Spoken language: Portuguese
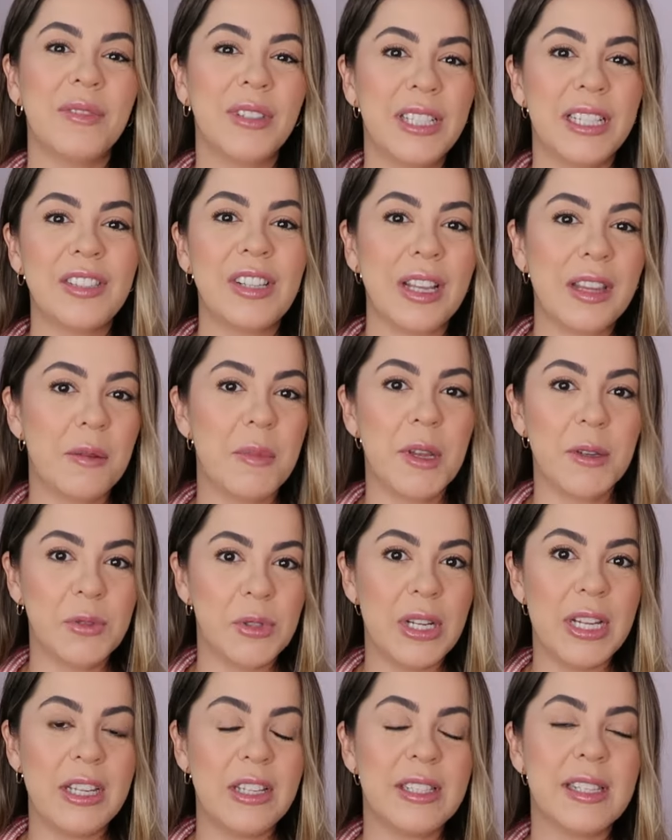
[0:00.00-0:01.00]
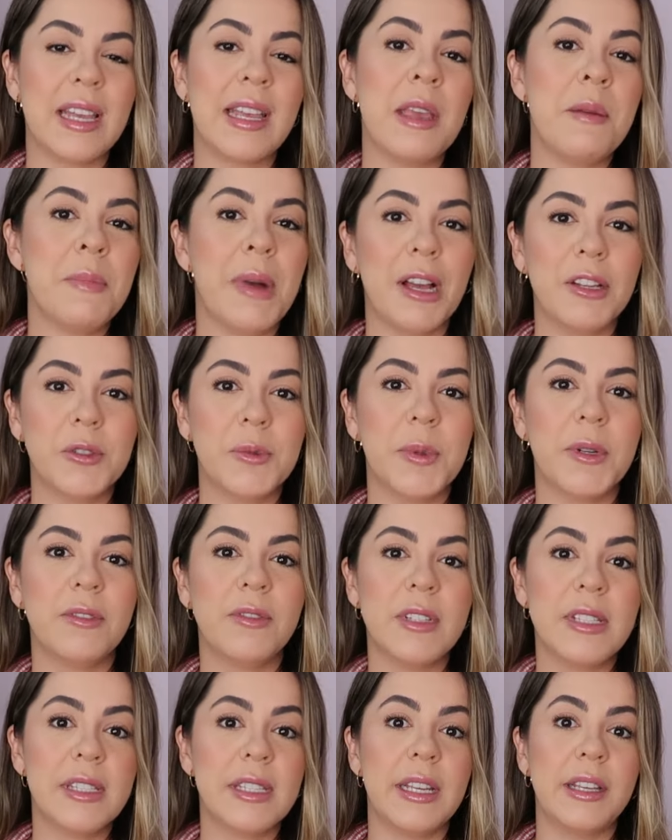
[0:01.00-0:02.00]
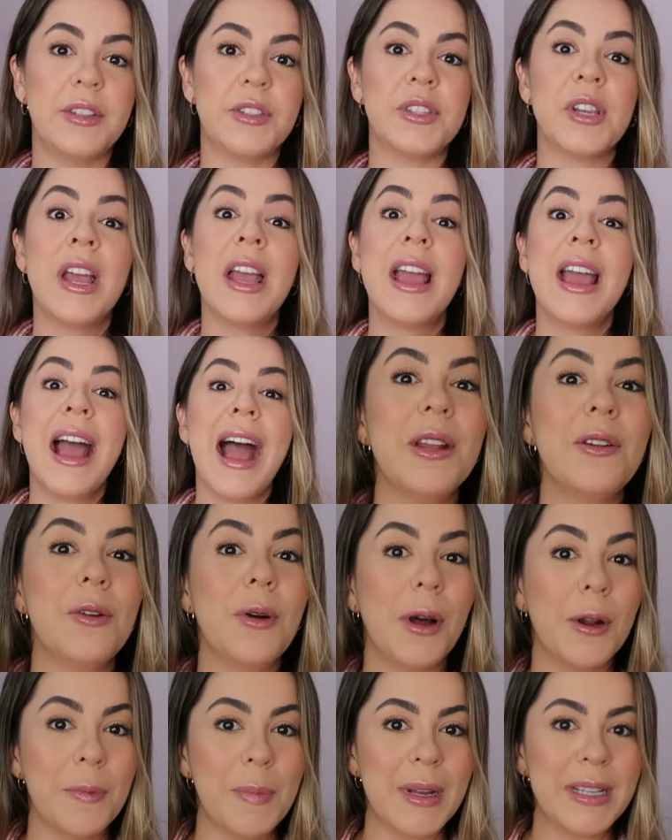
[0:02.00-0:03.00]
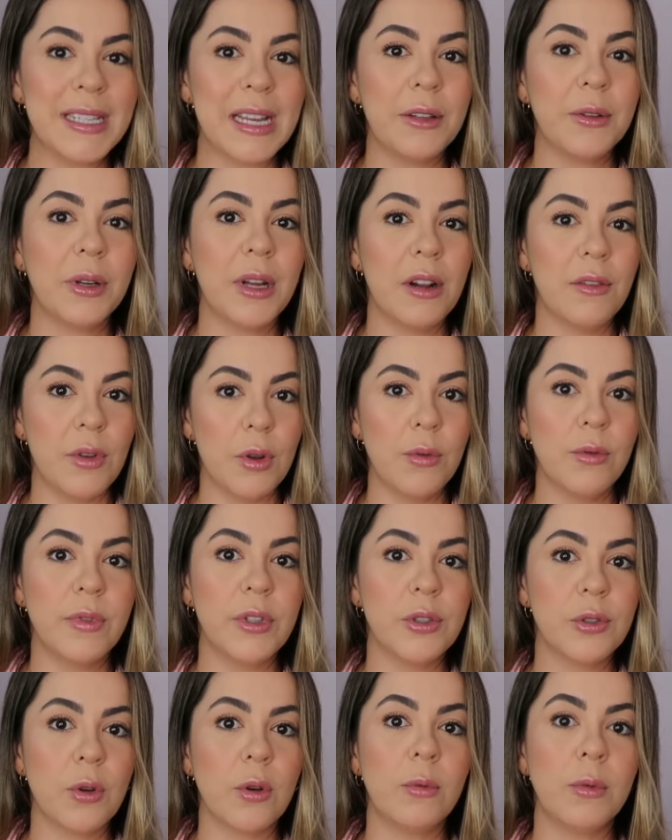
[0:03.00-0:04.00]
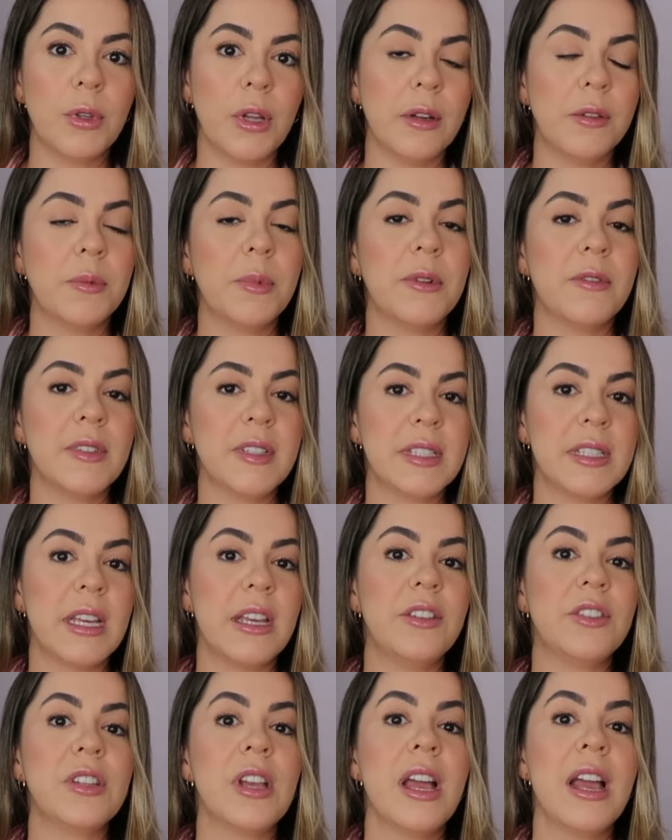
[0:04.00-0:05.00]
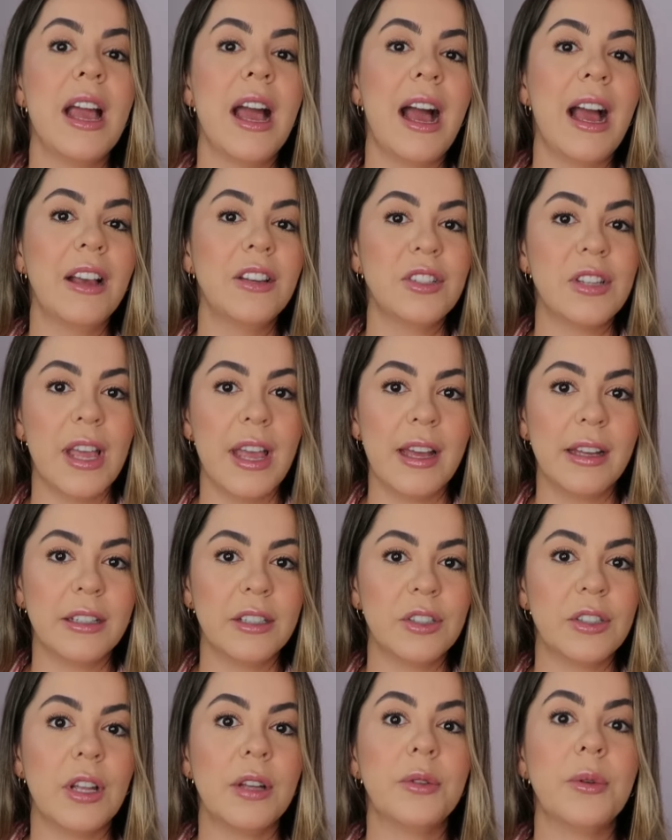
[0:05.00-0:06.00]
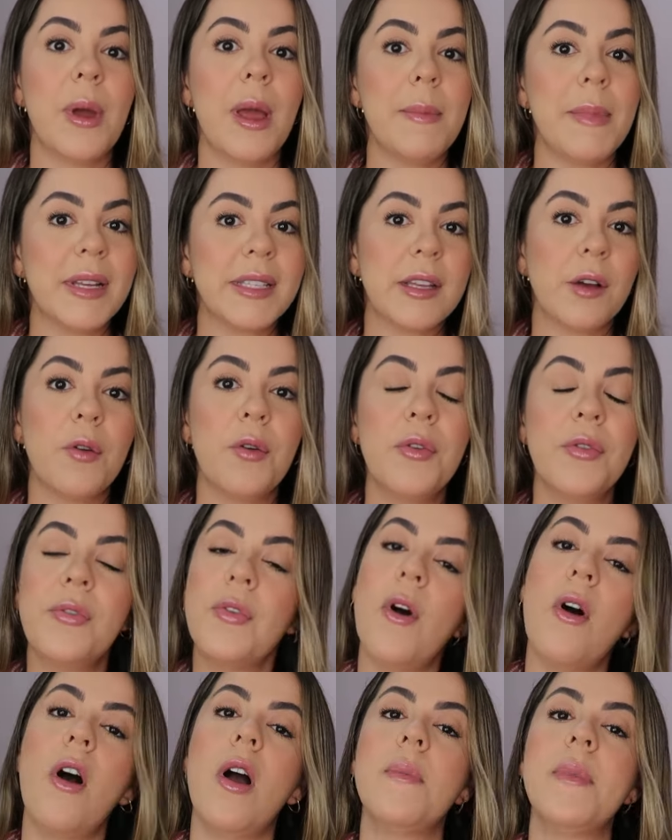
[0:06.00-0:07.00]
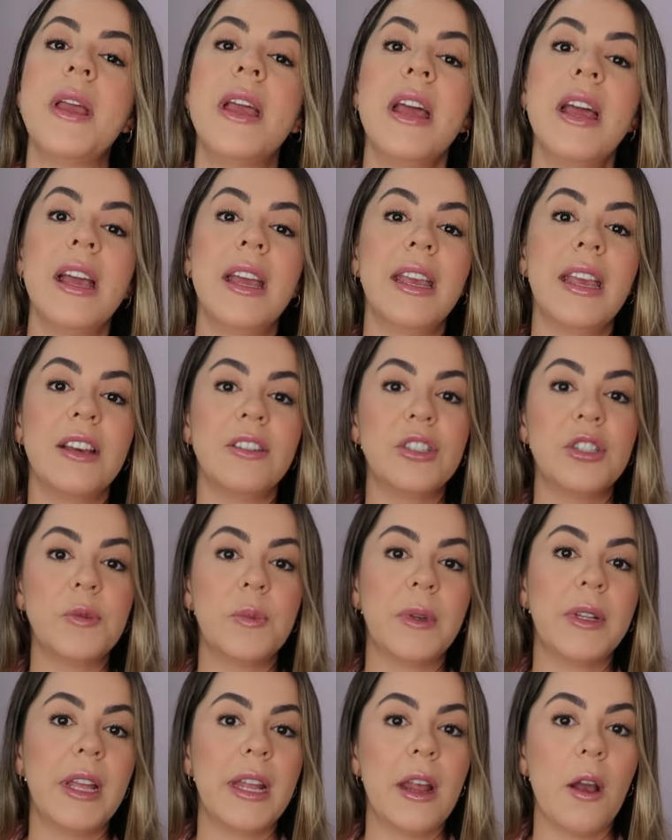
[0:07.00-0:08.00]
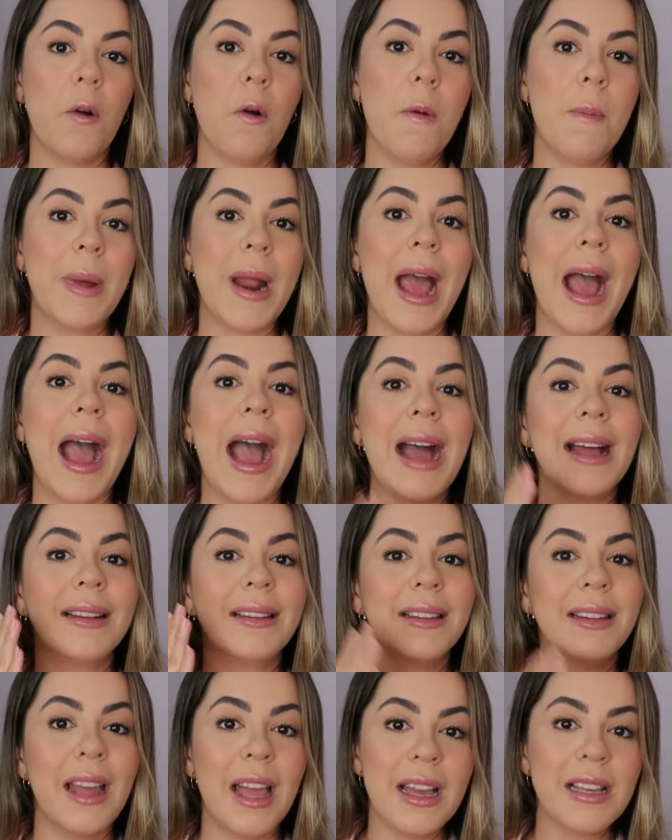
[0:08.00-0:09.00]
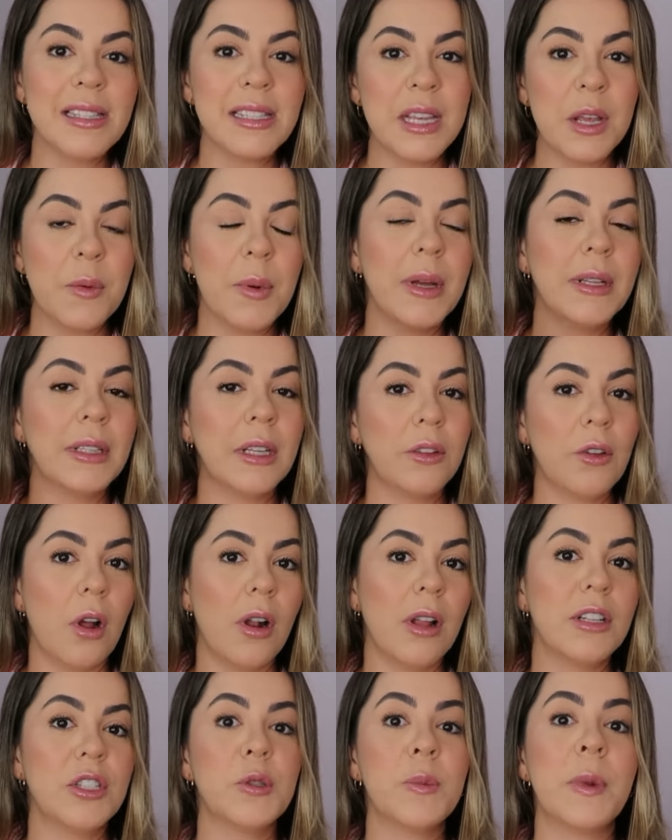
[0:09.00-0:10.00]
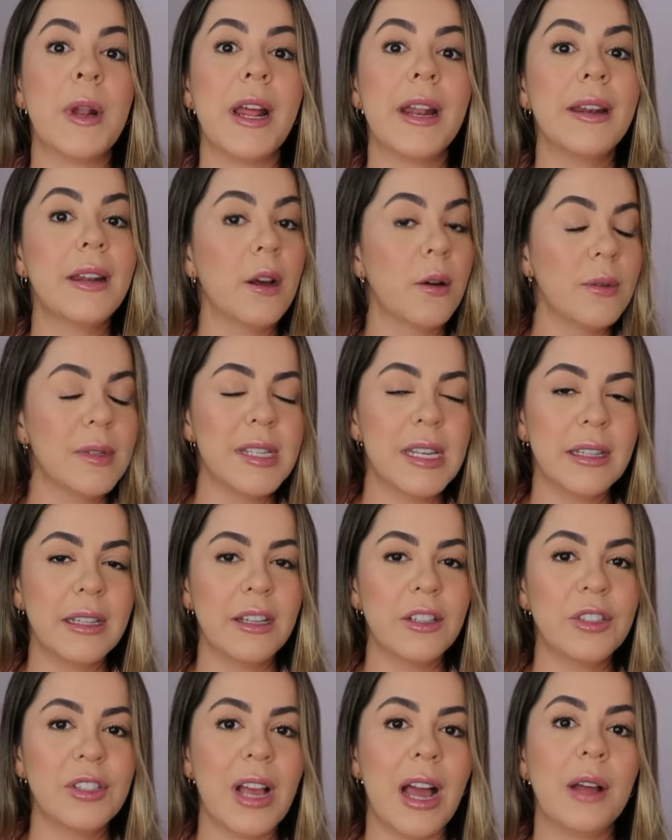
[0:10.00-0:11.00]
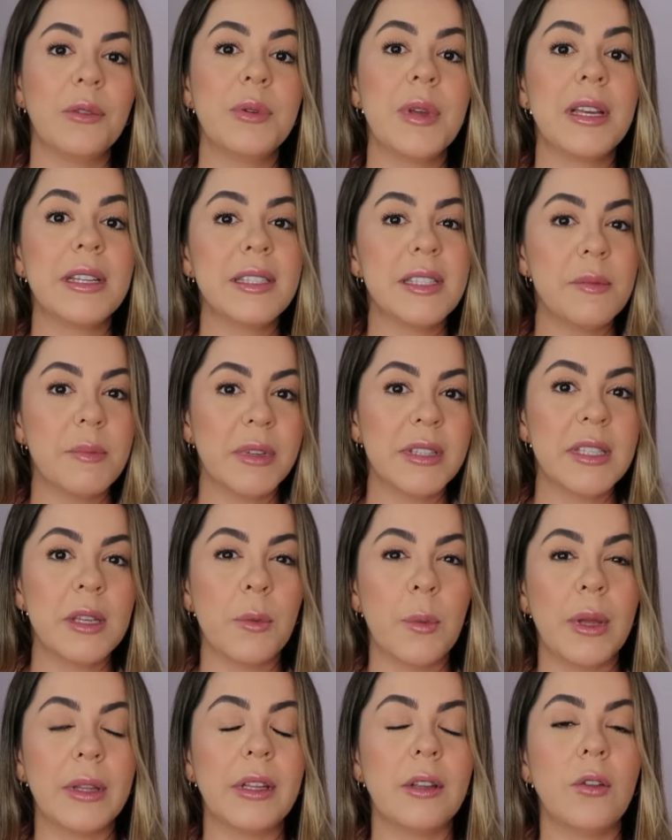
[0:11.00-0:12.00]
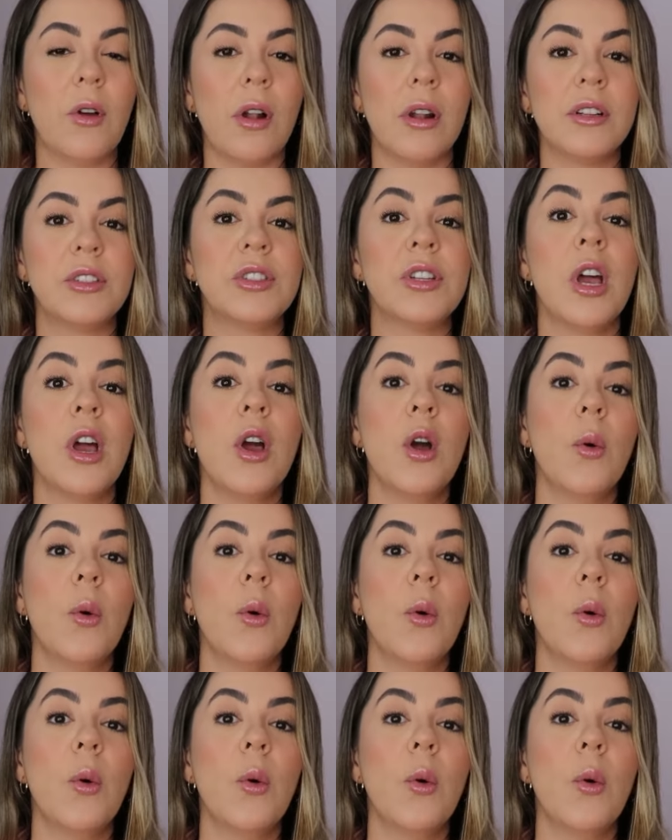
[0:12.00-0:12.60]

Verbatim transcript: Vou deixar também os links aqui embaixo para vocês. E no ano passado eu gravei um vídeo contando para vocês as regras né, do Remessa Conforme, que a gente poderia comprar até 50 dólares para não ser taxado e acima de 50 dólares